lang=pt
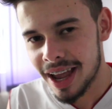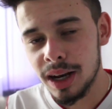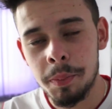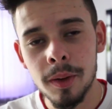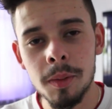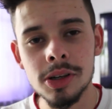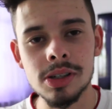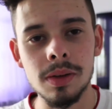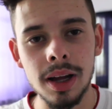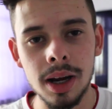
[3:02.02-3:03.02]
ele pegou meu
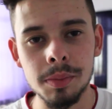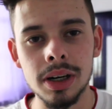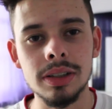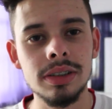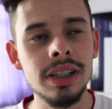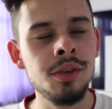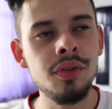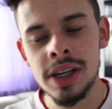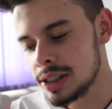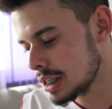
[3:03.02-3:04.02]
celular, mano, e em vez